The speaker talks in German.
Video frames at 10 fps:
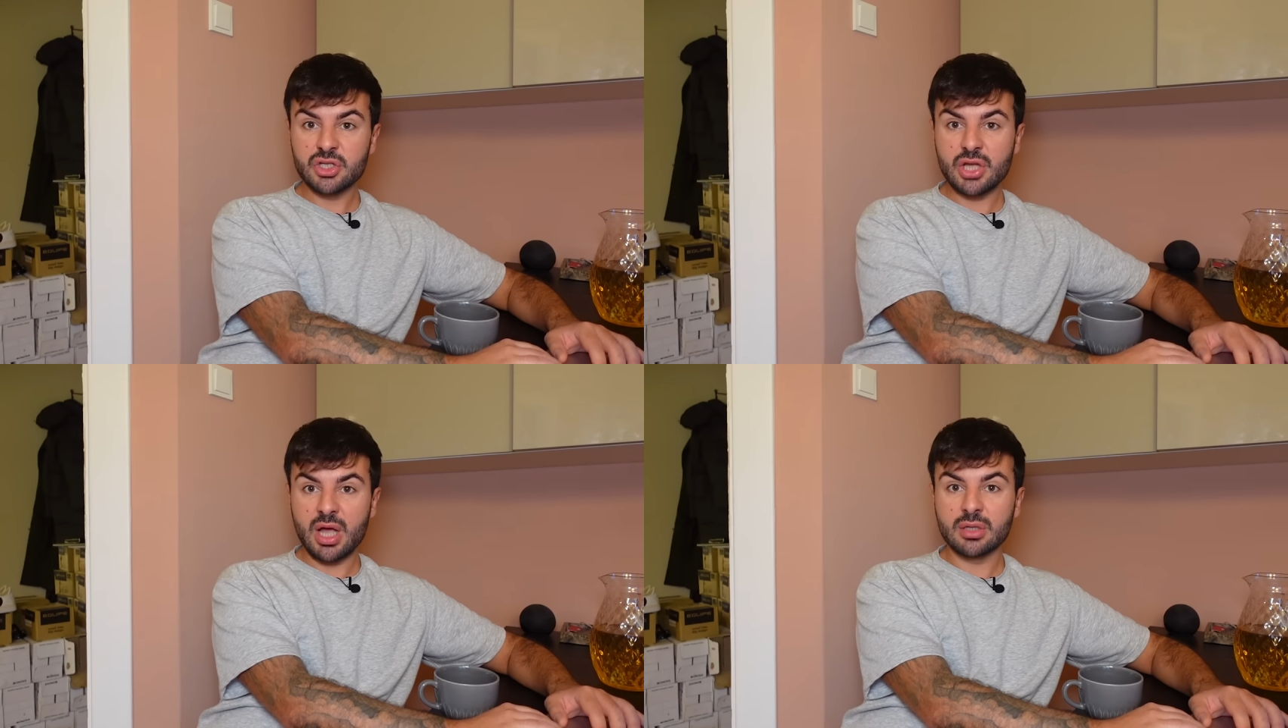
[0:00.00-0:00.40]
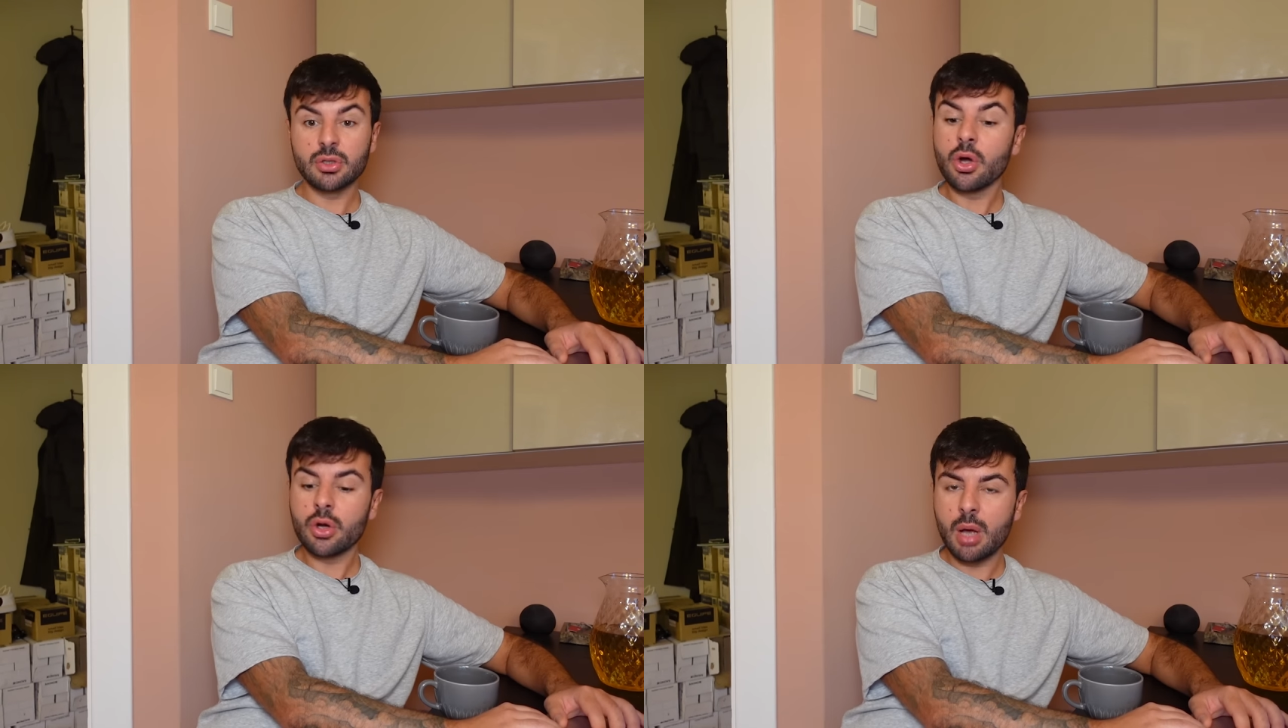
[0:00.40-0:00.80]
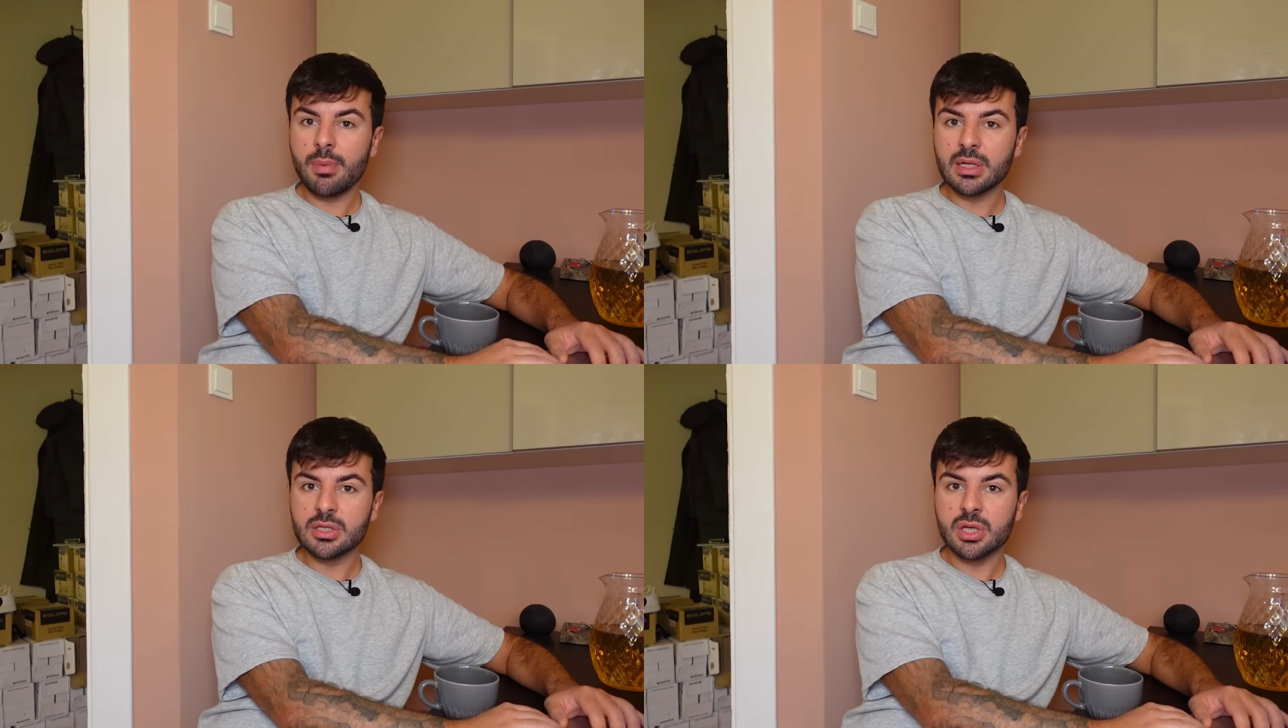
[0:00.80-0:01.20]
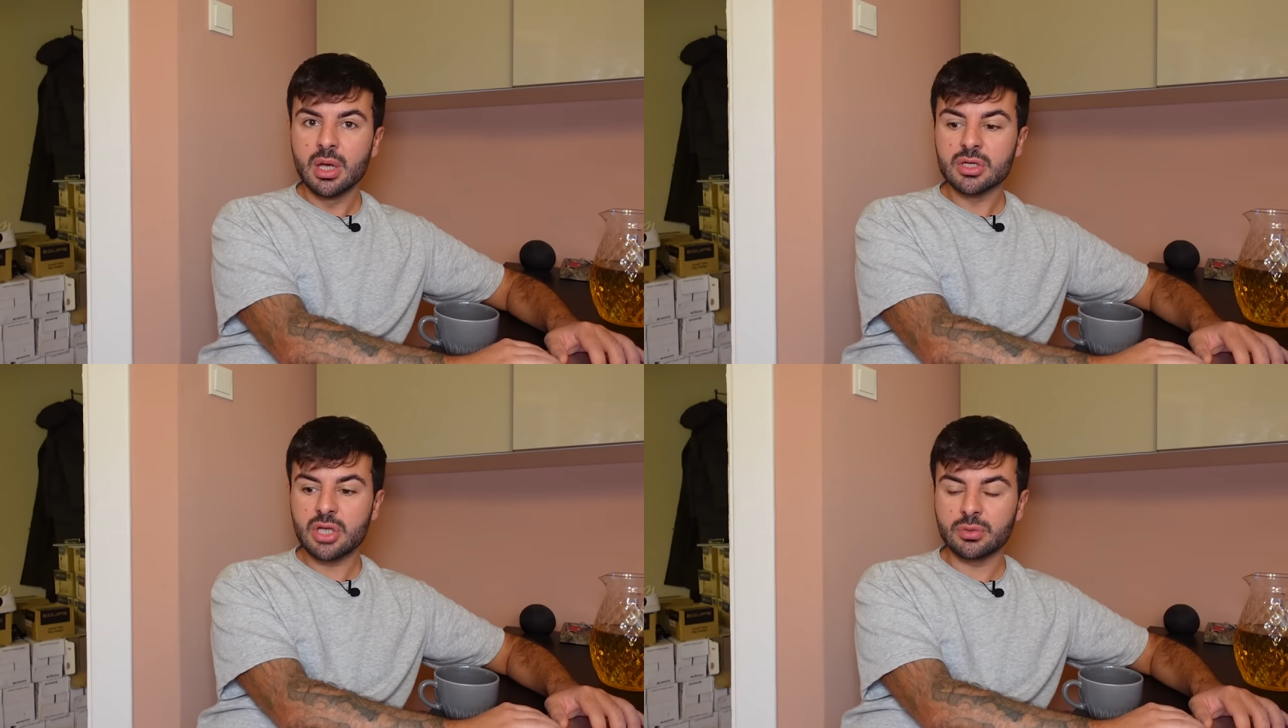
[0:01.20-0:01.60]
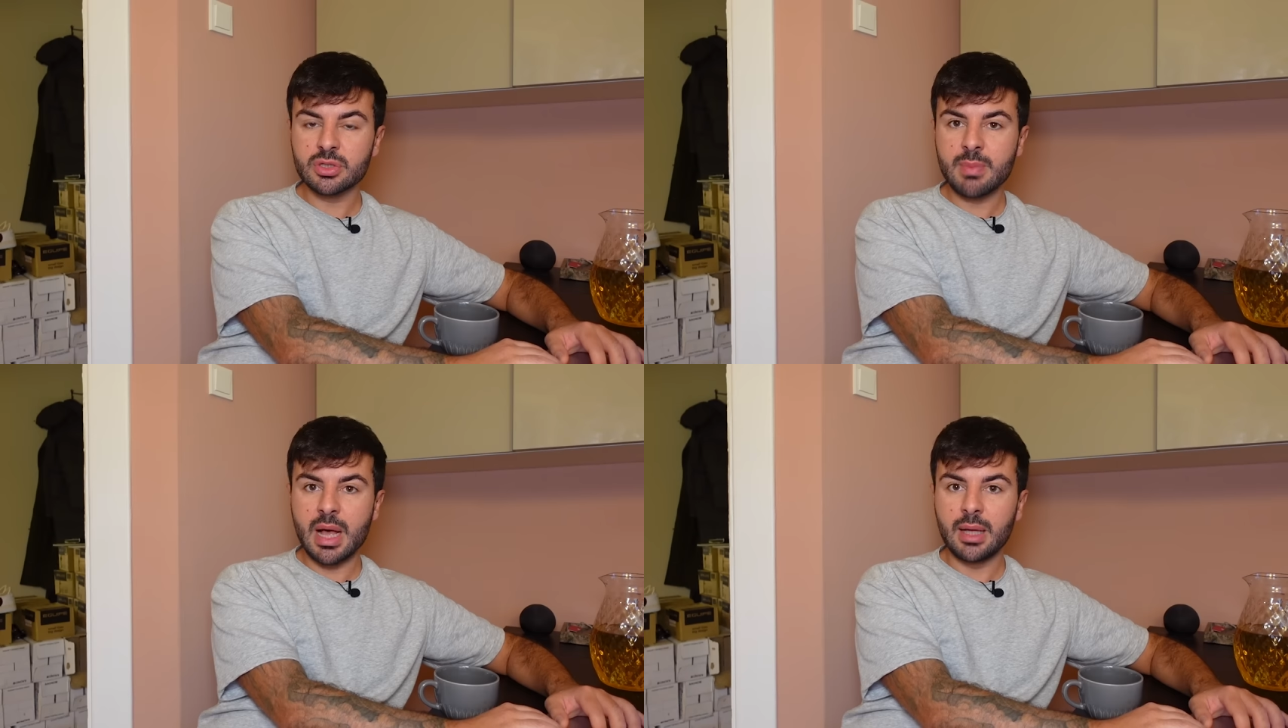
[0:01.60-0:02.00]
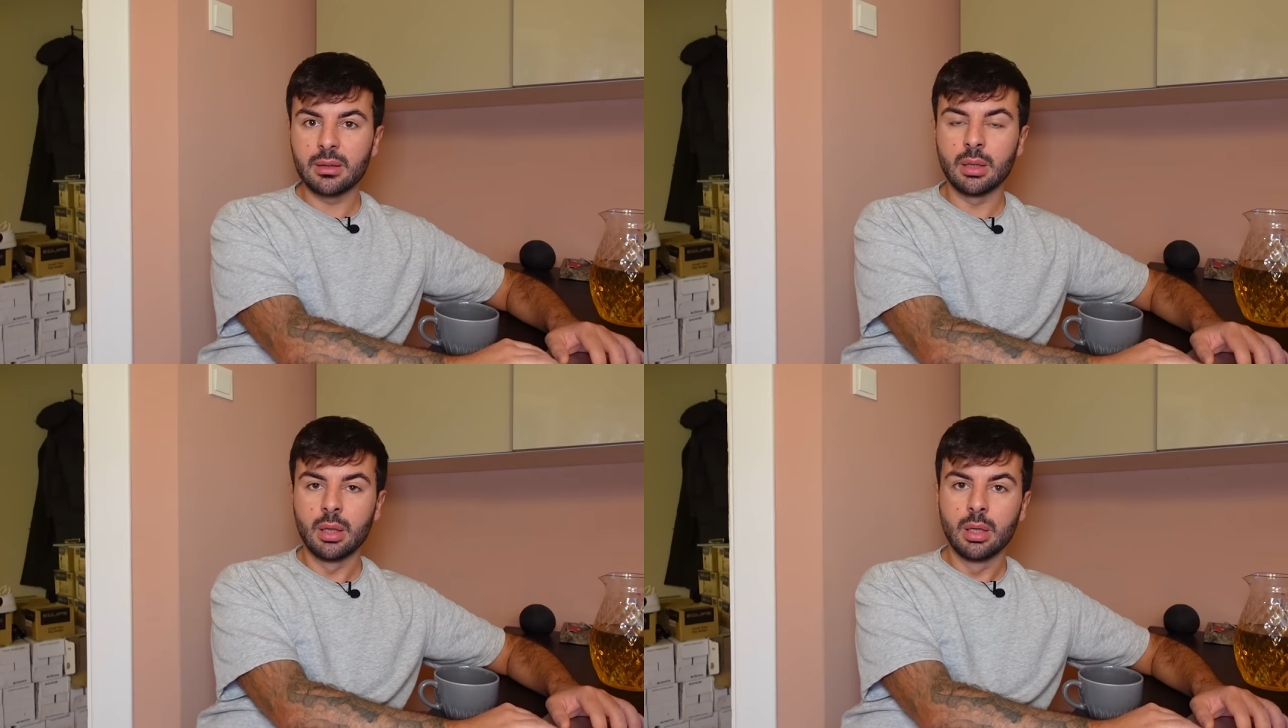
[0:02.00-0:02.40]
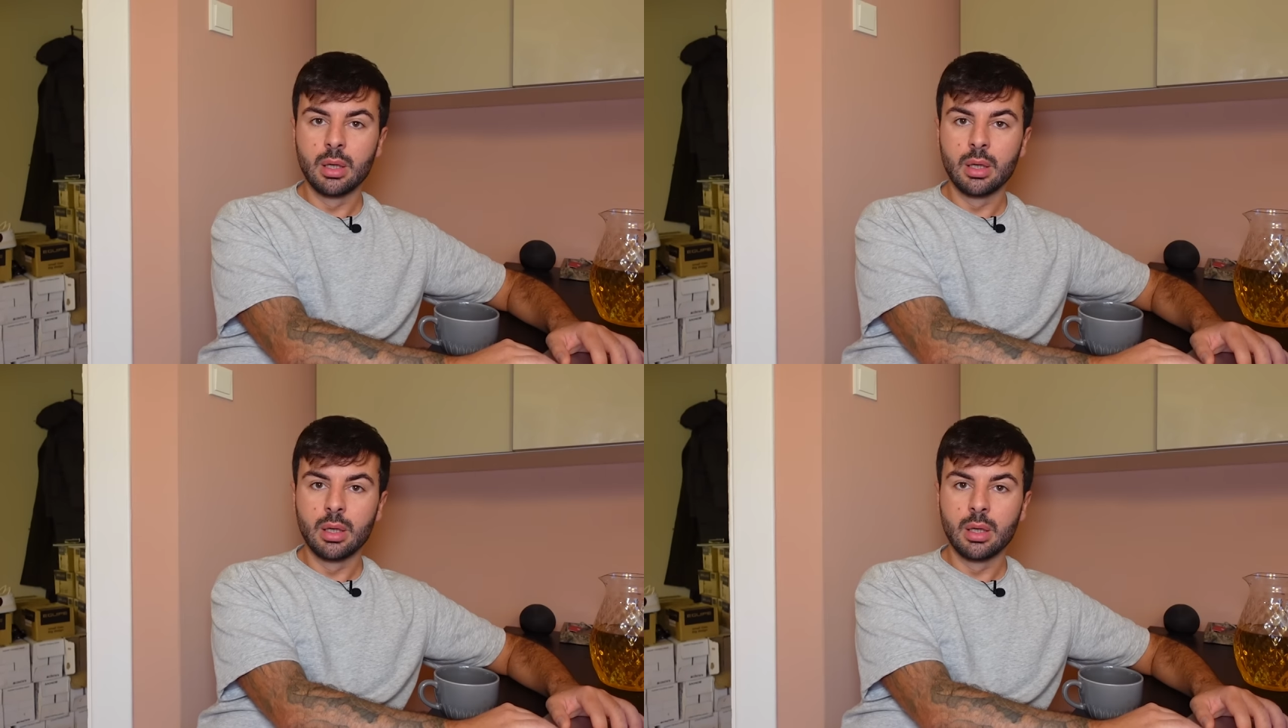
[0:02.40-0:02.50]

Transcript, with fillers: stark noch körperlich. Schaut euch mal an.